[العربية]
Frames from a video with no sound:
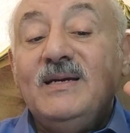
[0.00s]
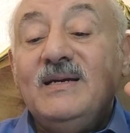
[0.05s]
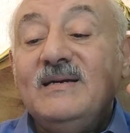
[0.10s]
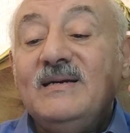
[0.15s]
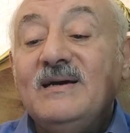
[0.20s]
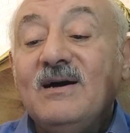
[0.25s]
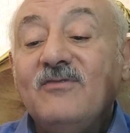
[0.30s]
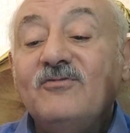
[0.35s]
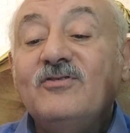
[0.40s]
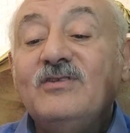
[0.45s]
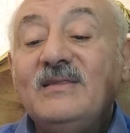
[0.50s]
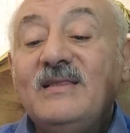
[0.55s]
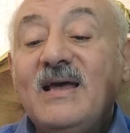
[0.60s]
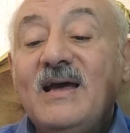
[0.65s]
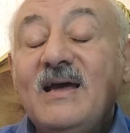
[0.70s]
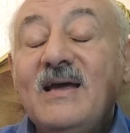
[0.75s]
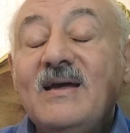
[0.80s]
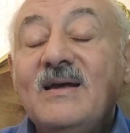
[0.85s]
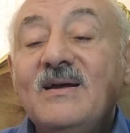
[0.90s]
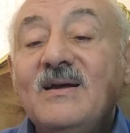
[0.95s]
الرفض
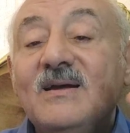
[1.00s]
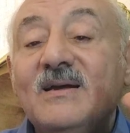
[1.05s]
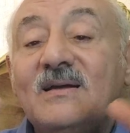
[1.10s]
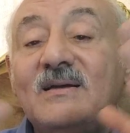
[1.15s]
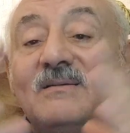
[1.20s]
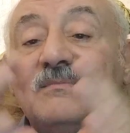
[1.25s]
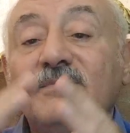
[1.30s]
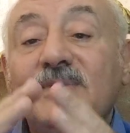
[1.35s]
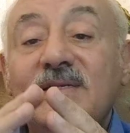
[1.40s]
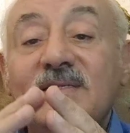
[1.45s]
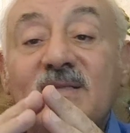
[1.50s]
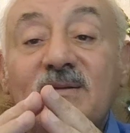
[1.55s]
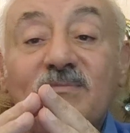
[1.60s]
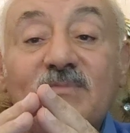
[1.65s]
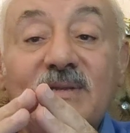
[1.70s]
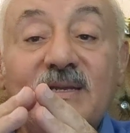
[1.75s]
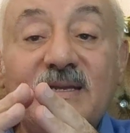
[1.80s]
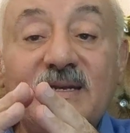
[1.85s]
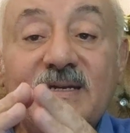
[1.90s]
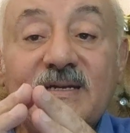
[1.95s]
ده
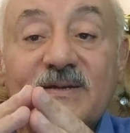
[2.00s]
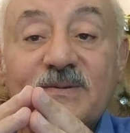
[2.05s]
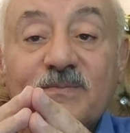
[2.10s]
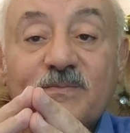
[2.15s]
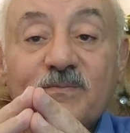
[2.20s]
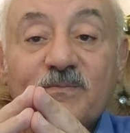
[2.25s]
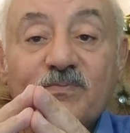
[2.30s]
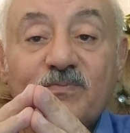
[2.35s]
بيتم ليه